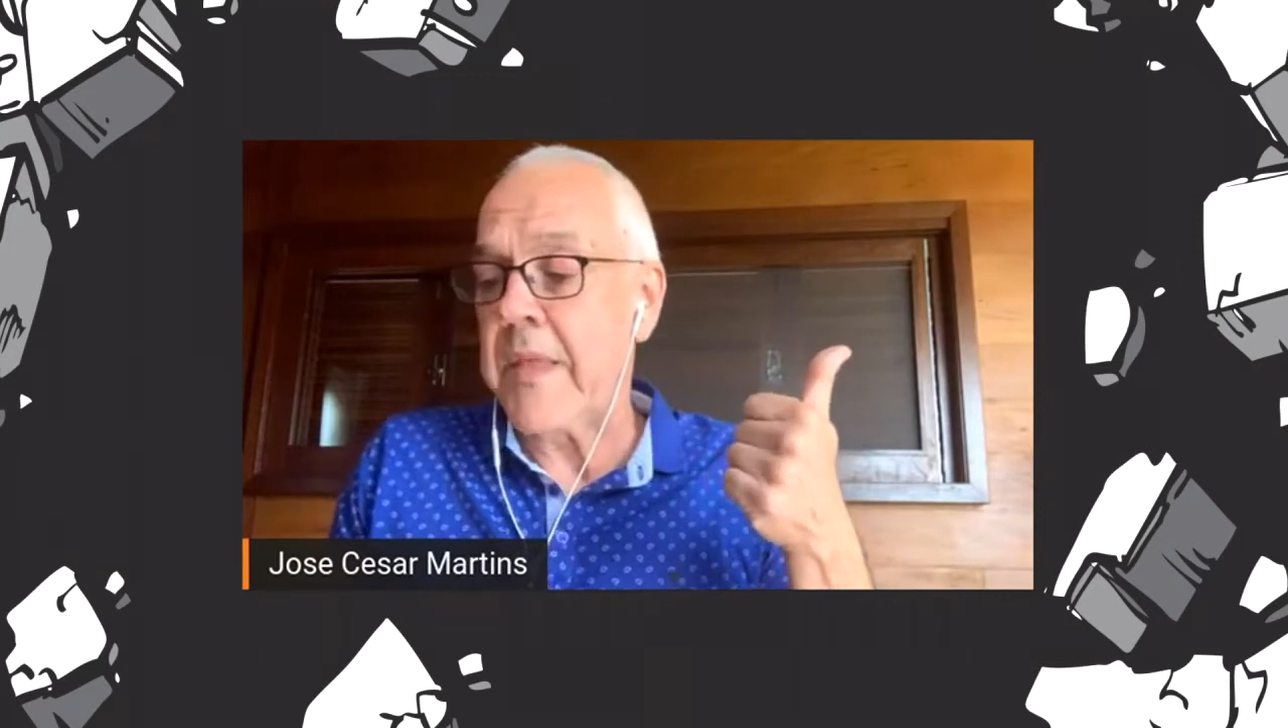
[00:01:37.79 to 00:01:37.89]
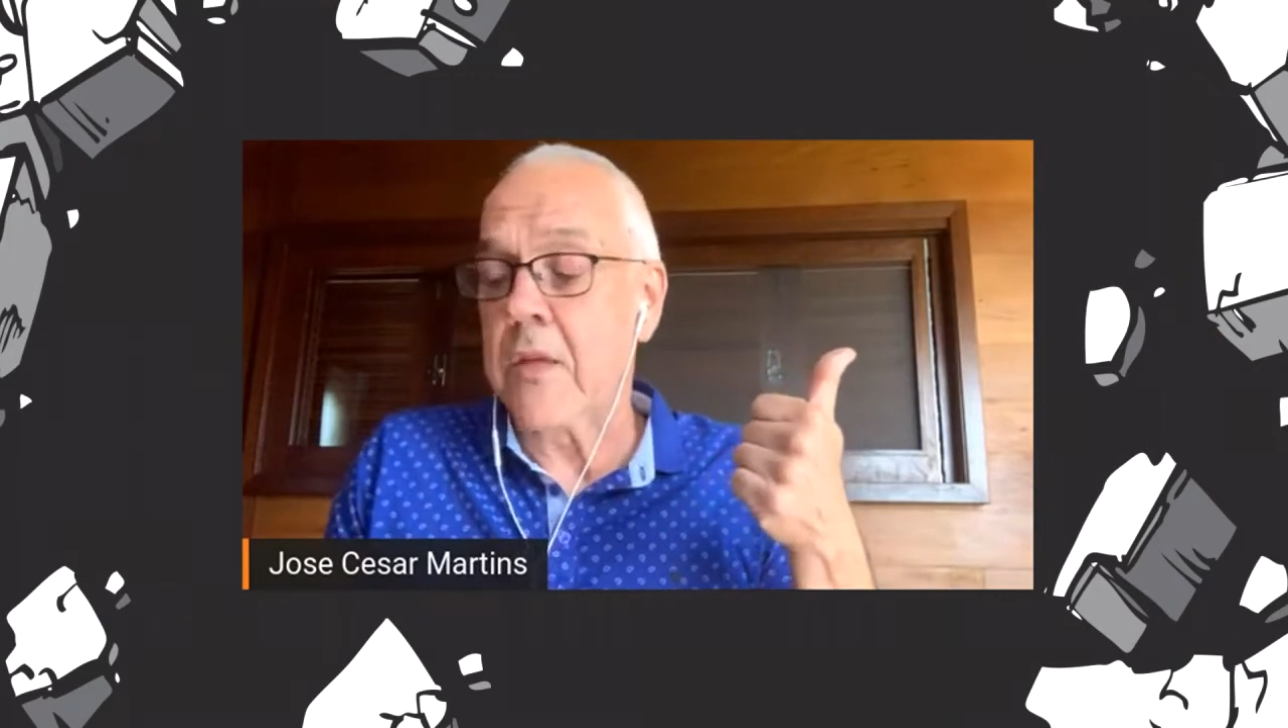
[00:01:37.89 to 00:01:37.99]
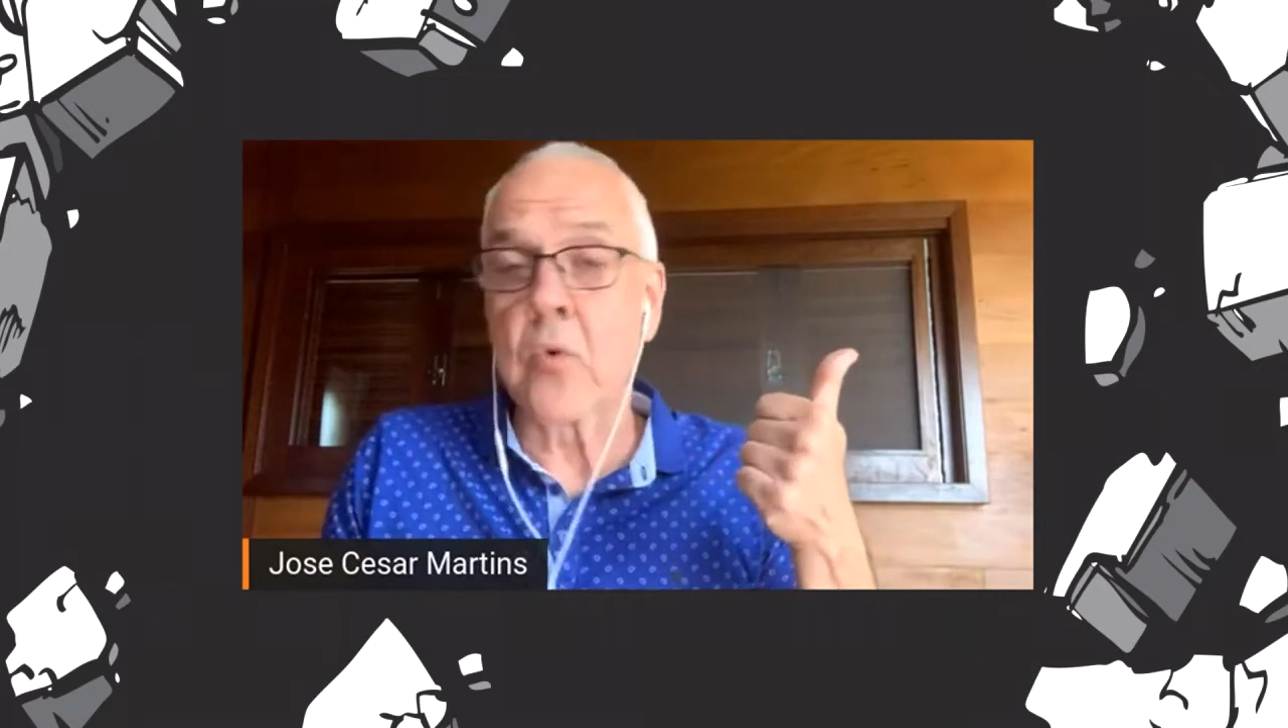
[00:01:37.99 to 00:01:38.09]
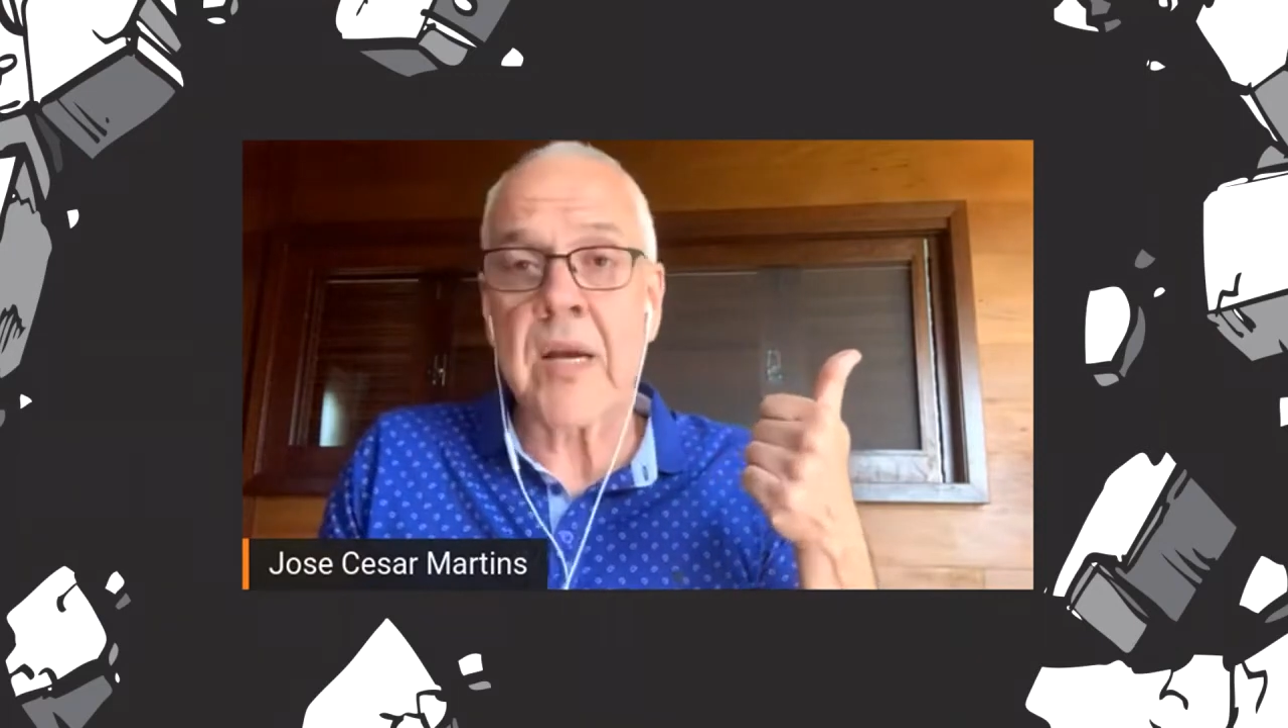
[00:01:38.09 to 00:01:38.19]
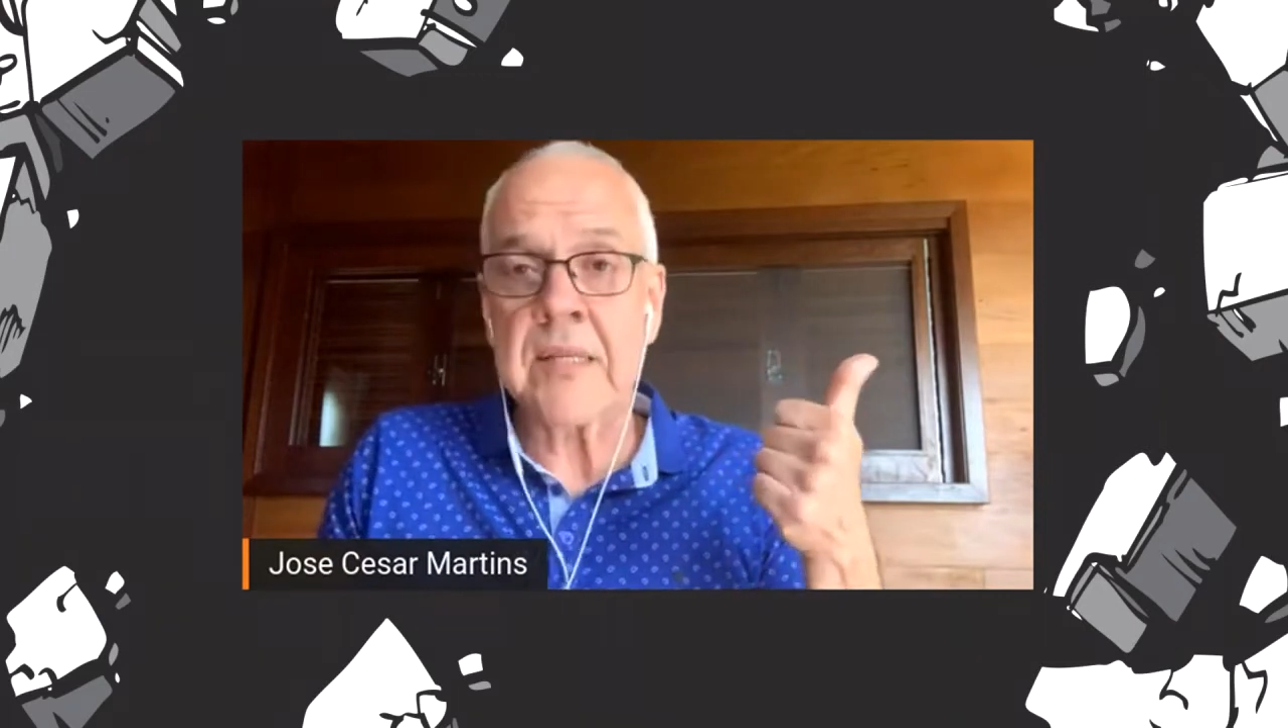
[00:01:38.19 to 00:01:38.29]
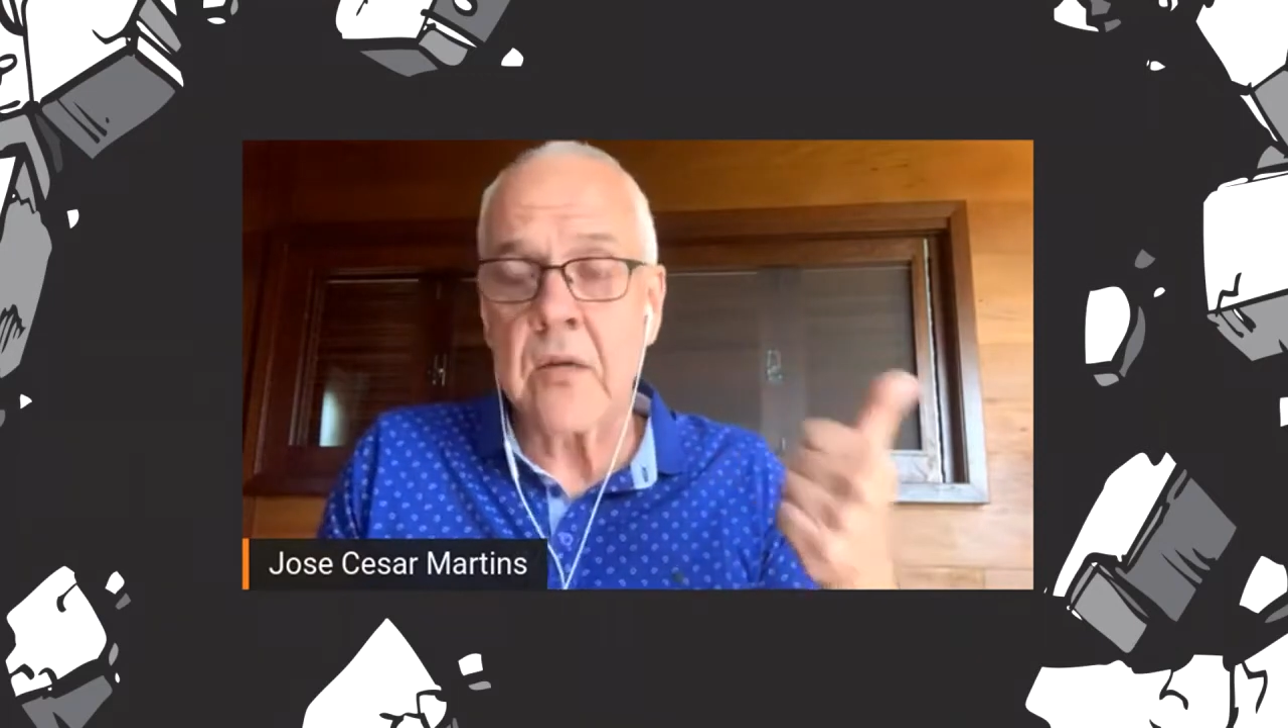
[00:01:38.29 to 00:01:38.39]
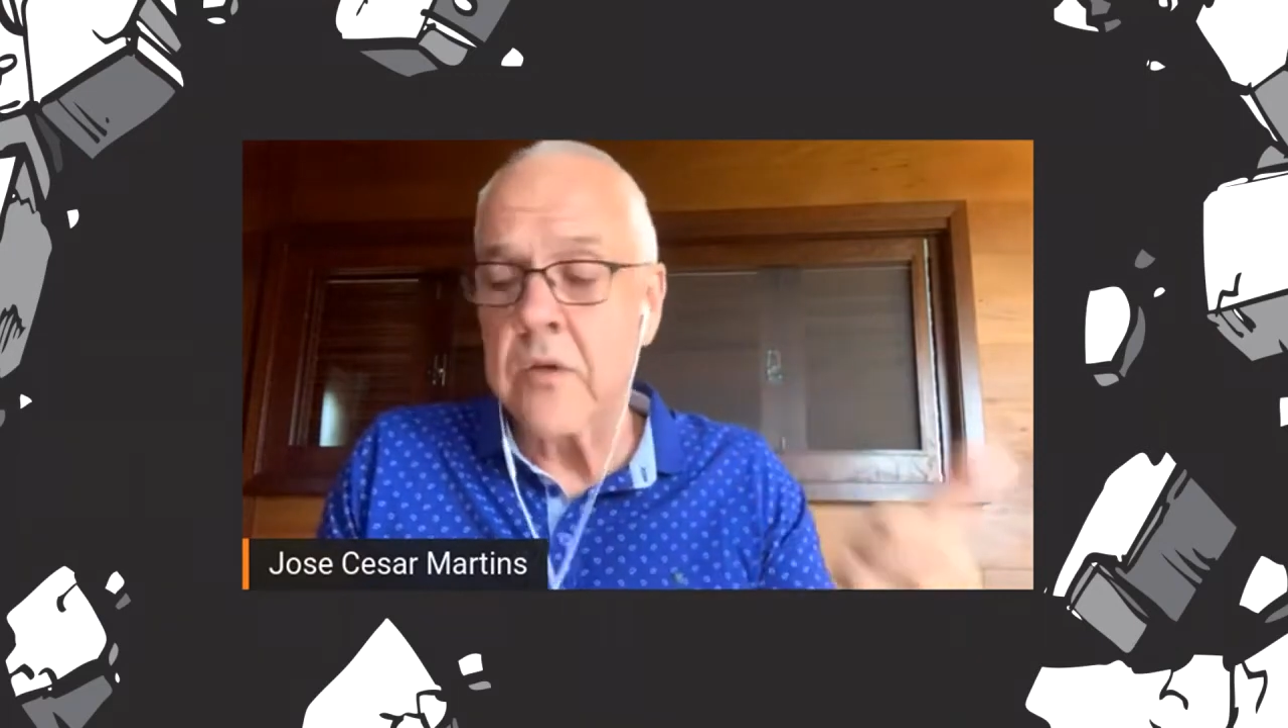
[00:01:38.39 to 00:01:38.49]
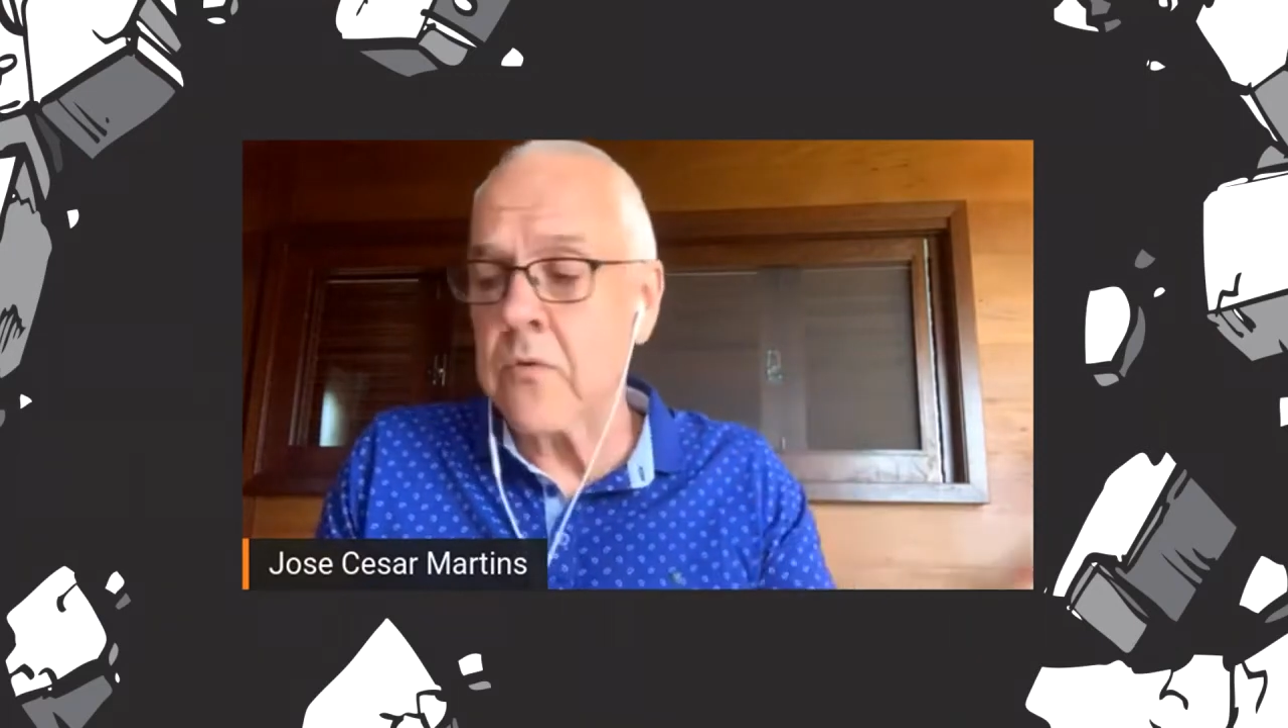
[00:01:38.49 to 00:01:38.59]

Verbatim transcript: educação